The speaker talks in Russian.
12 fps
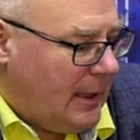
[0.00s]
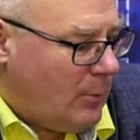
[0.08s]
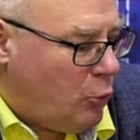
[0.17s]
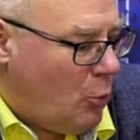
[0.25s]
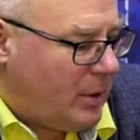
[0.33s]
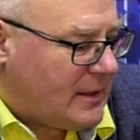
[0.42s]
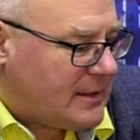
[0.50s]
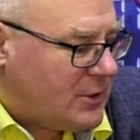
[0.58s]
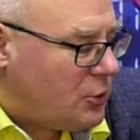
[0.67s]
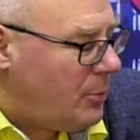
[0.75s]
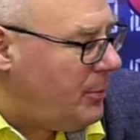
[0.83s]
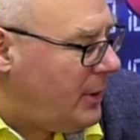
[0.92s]
по
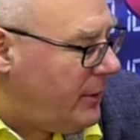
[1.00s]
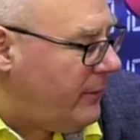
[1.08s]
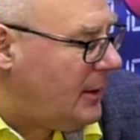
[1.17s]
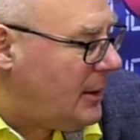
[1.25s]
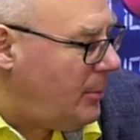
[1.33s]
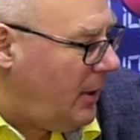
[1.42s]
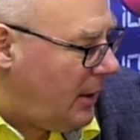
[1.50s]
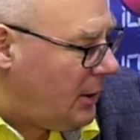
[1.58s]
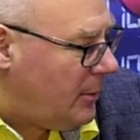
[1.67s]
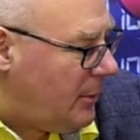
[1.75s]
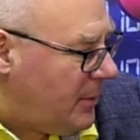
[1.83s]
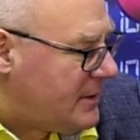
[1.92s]
процессу обмена
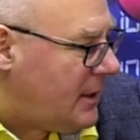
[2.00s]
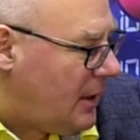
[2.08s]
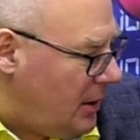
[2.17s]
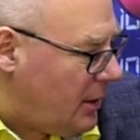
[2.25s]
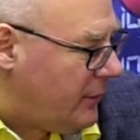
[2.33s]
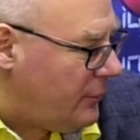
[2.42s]
военнопленными посредников,